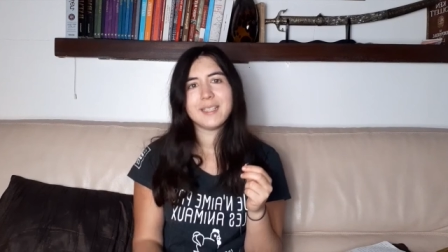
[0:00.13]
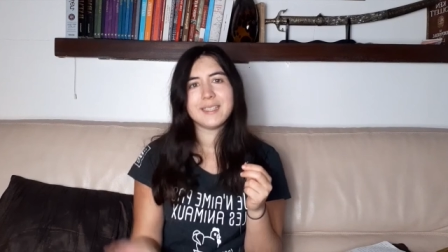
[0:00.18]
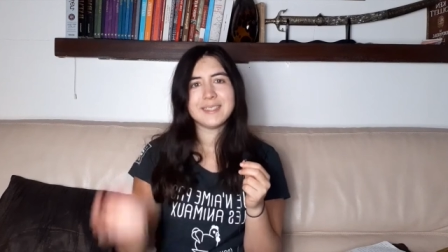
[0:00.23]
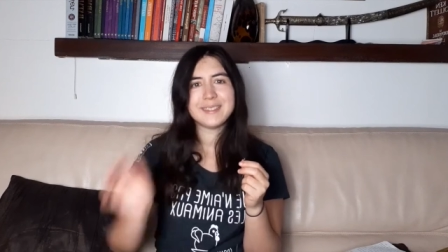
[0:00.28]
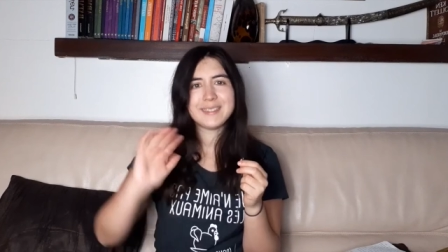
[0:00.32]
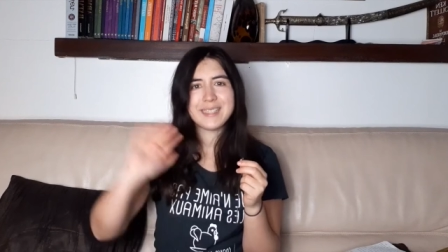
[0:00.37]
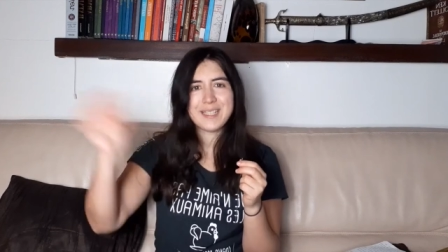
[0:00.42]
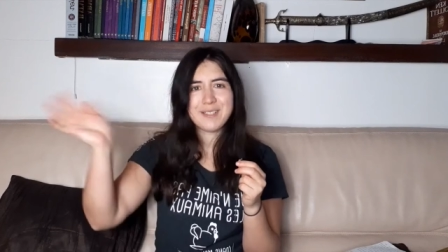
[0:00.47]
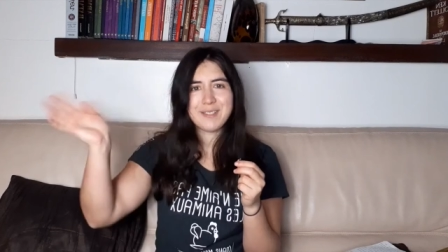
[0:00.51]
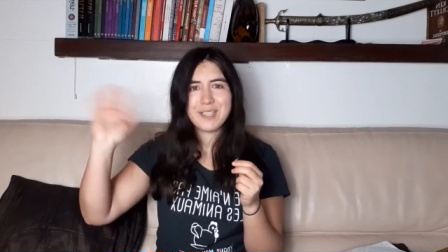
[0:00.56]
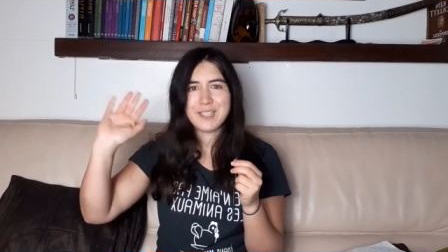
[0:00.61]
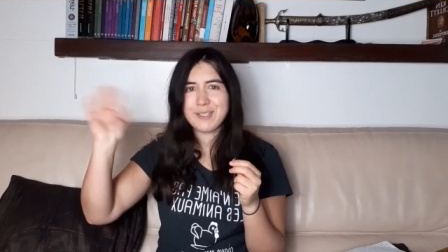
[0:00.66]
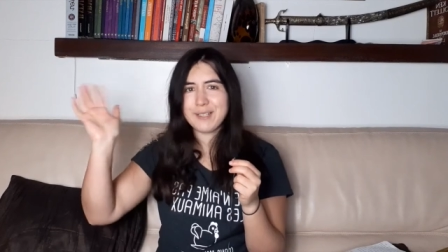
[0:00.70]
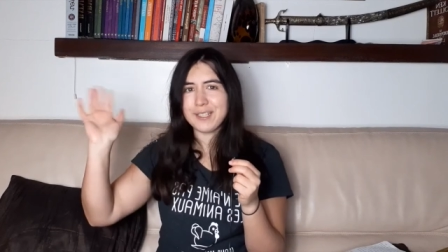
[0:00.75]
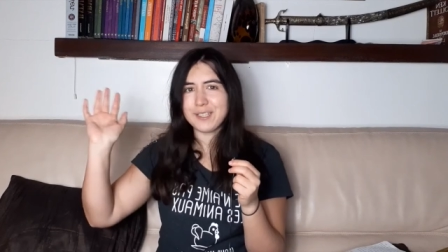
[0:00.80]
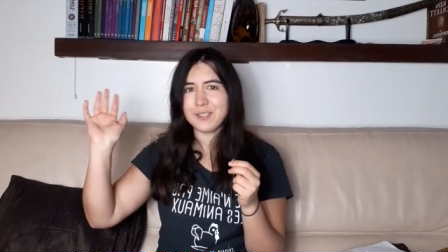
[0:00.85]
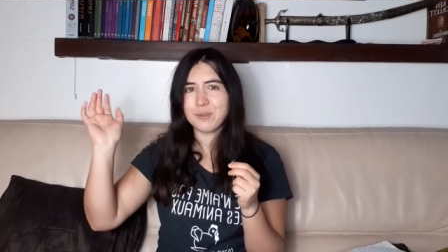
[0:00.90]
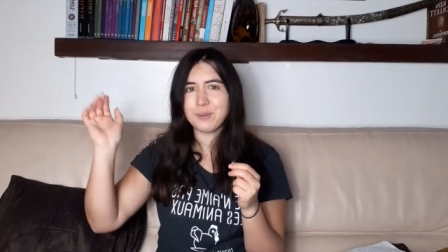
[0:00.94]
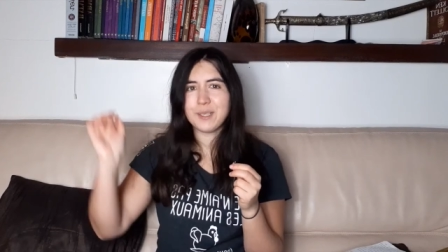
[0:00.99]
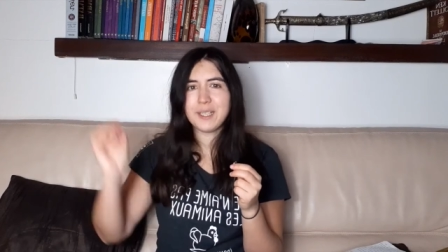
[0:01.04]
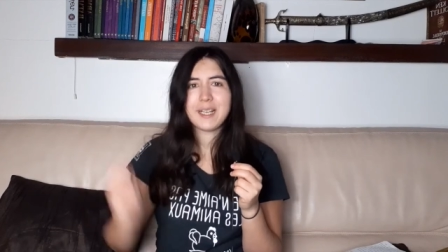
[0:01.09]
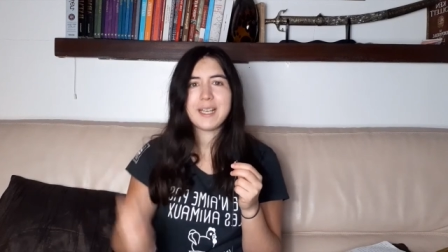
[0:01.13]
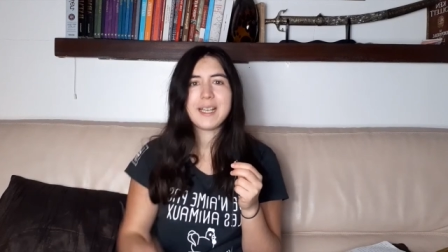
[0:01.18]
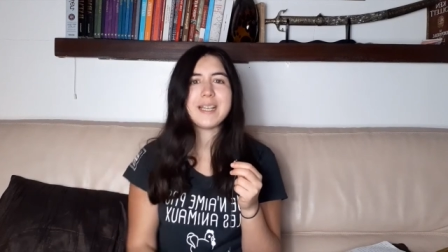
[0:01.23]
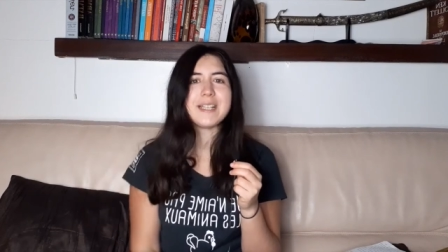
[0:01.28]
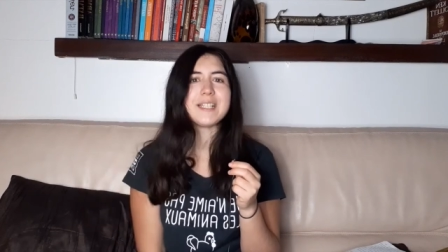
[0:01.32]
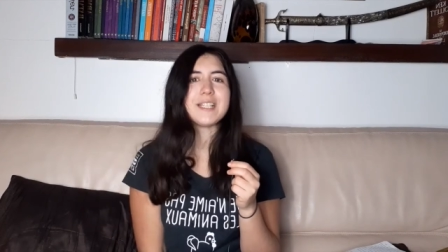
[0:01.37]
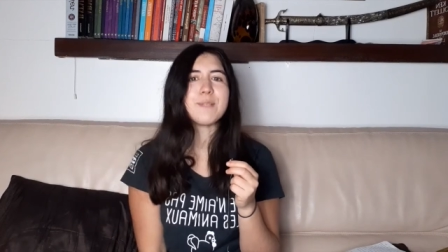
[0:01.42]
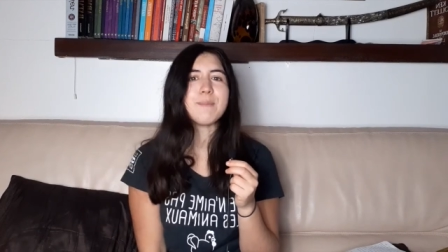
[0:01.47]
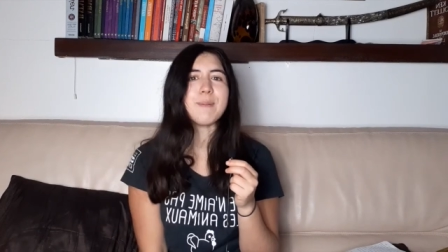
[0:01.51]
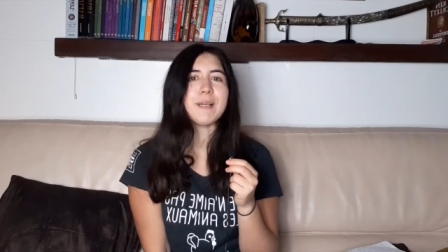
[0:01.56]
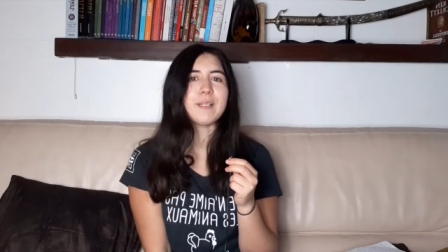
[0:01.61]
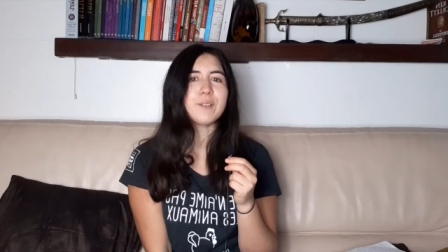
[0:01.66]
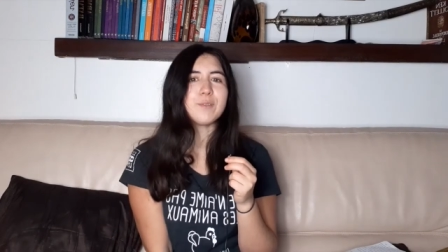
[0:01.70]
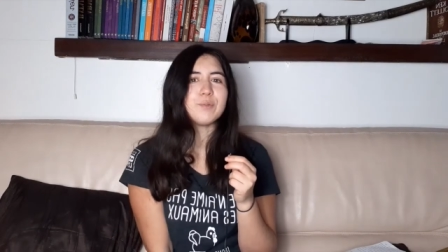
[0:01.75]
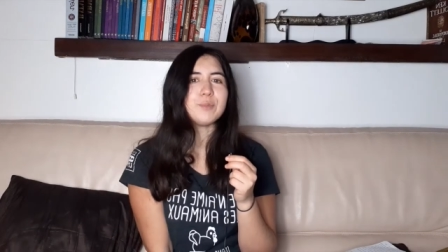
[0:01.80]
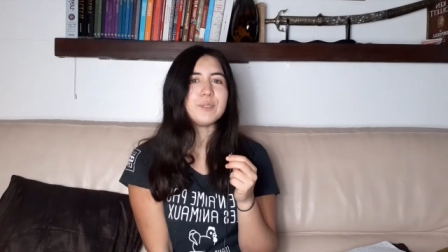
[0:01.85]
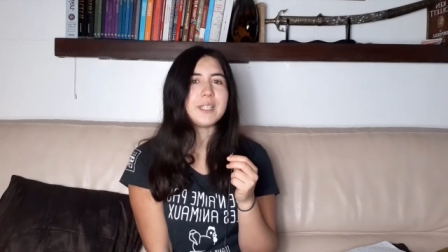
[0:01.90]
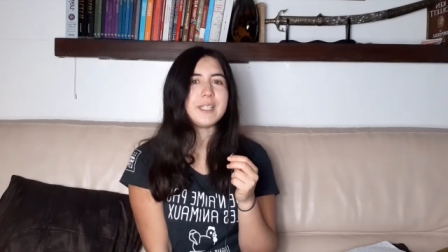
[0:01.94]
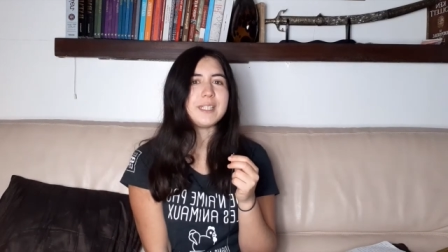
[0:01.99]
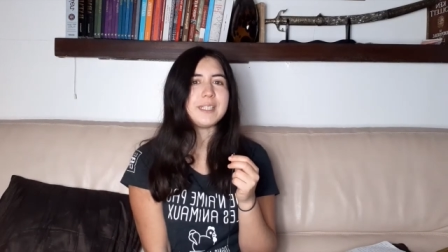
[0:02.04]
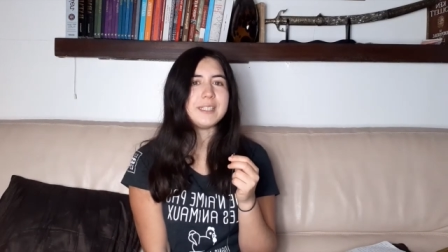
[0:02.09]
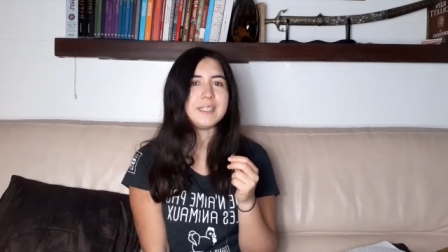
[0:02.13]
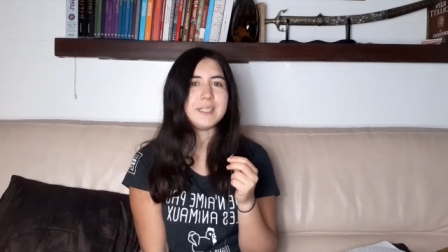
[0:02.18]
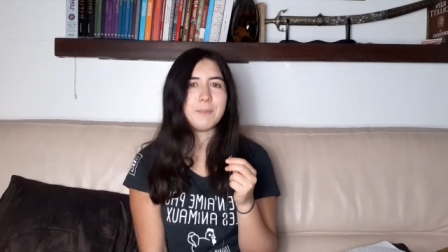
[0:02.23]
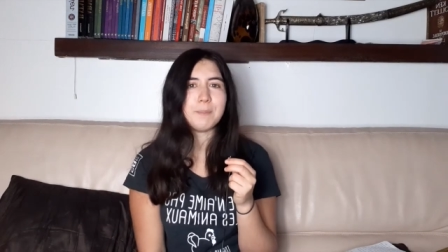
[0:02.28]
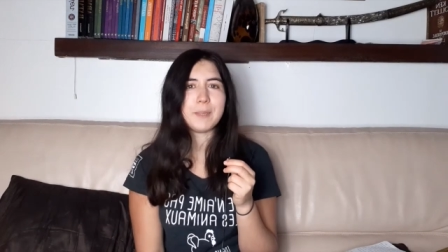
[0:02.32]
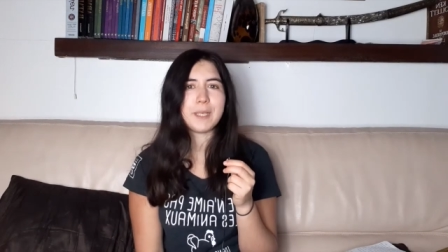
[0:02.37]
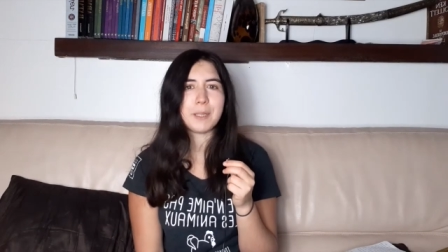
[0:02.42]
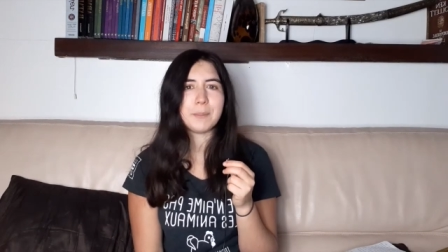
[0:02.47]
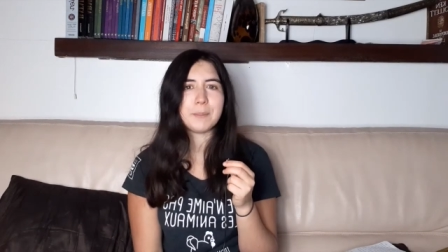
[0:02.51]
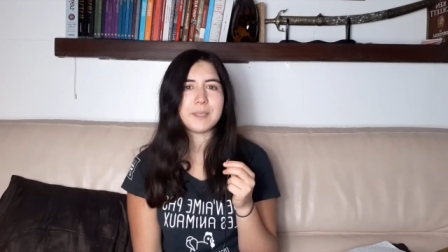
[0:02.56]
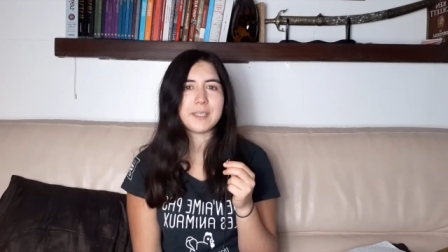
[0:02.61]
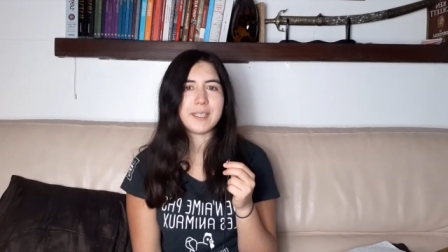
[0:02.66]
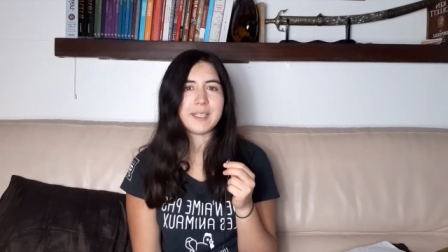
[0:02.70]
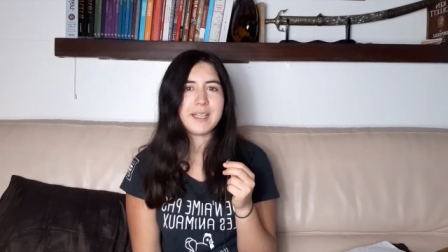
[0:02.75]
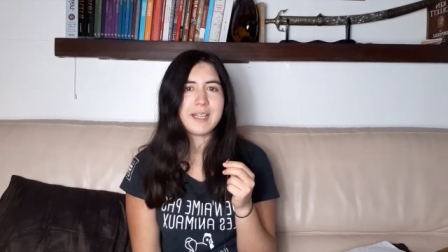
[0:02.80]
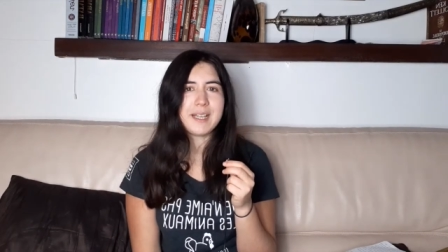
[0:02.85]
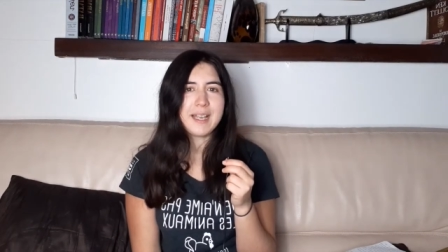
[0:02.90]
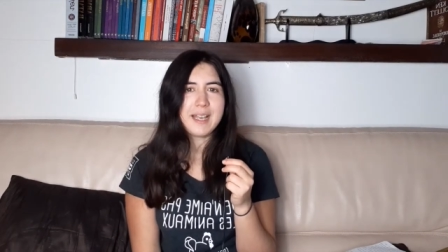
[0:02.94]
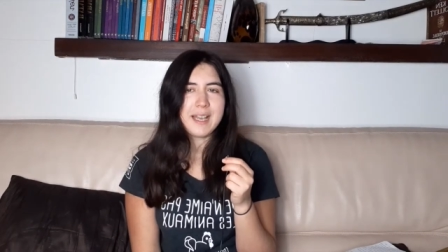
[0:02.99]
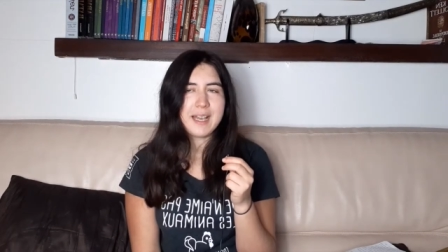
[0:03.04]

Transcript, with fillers: Salut les cuire et j'espère que vous allez hyper bien.